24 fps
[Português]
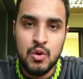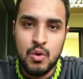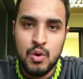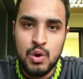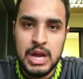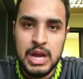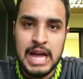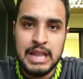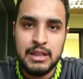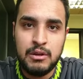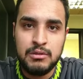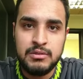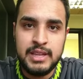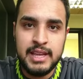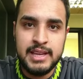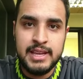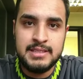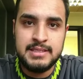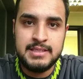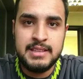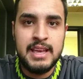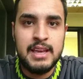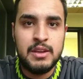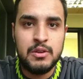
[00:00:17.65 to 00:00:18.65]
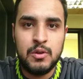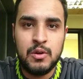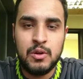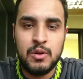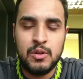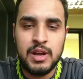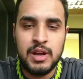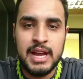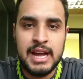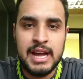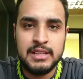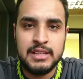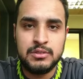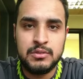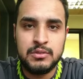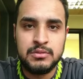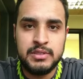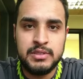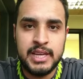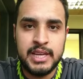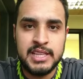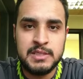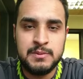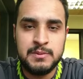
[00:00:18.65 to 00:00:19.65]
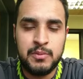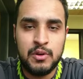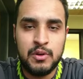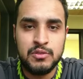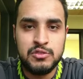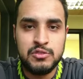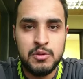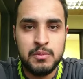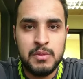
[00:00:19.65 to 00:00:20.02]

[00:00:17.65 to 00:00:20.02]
o Galo é o terceiro colocado com 3 pontos